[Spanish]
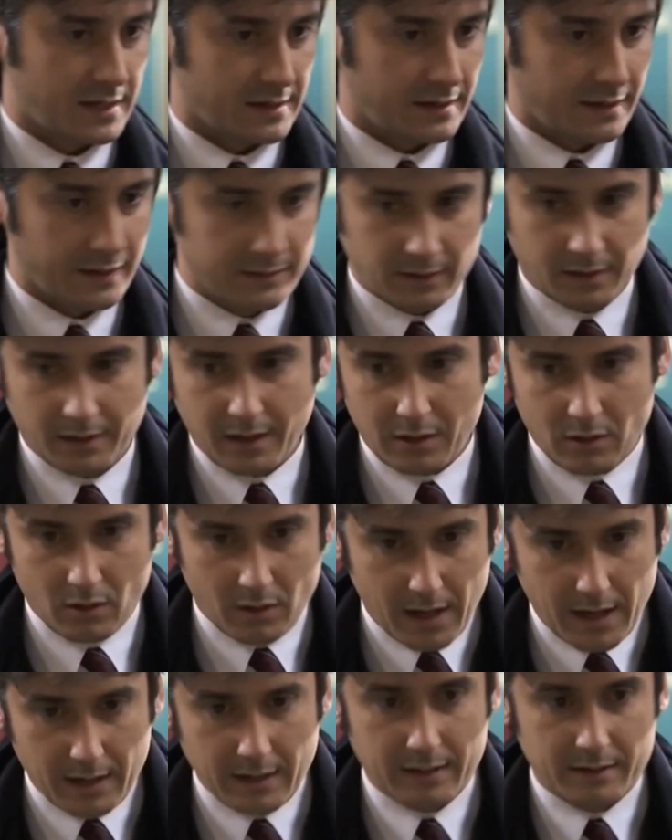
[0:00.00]
regenten el
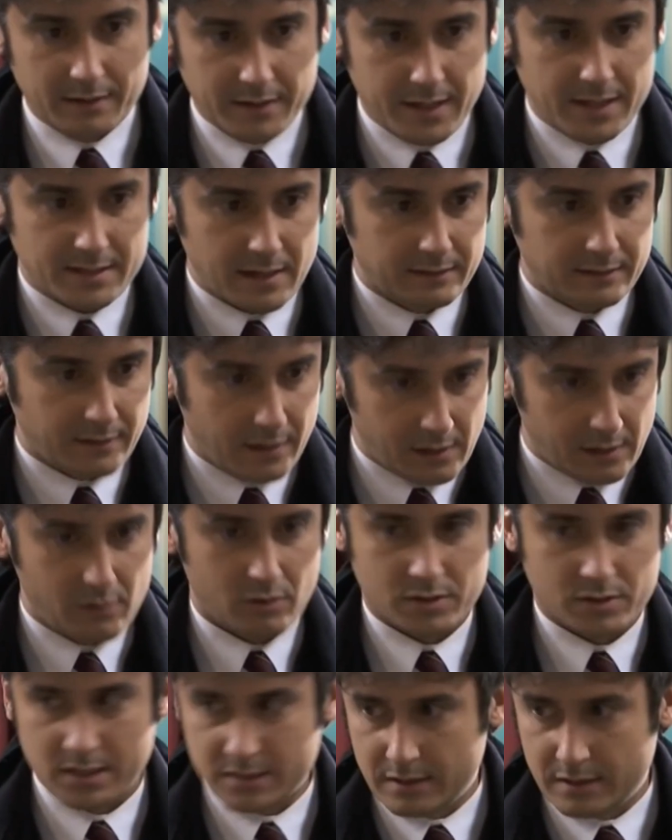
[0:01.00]
local en días
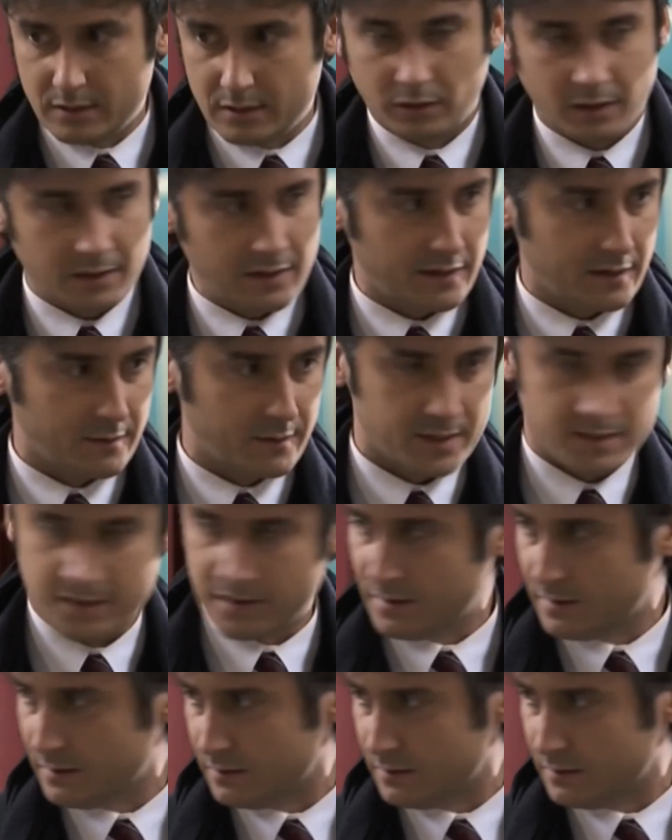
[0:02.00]
alternos. Así no tienen que verse.